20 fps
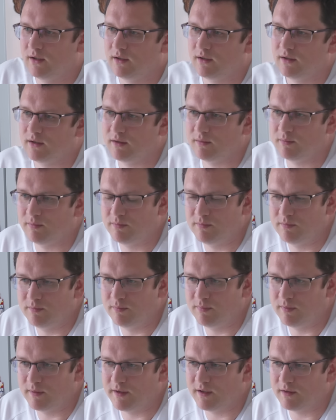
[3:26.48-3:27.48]
э,
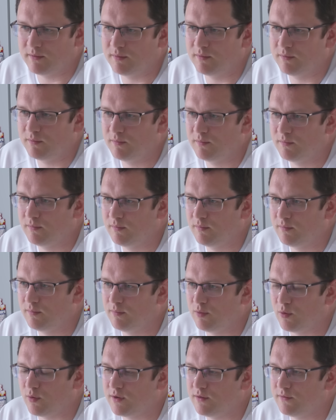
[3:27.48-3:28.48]
этих
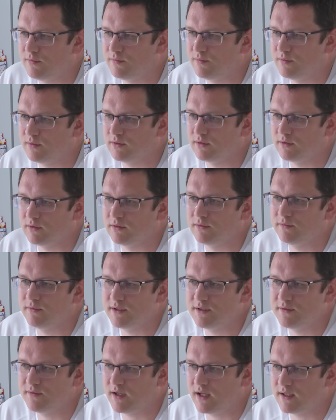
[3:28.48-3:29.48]
против э,
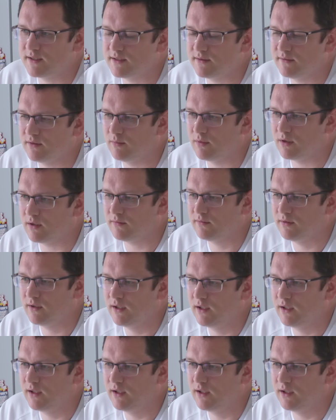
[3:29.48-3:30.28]
фальсификации выборов.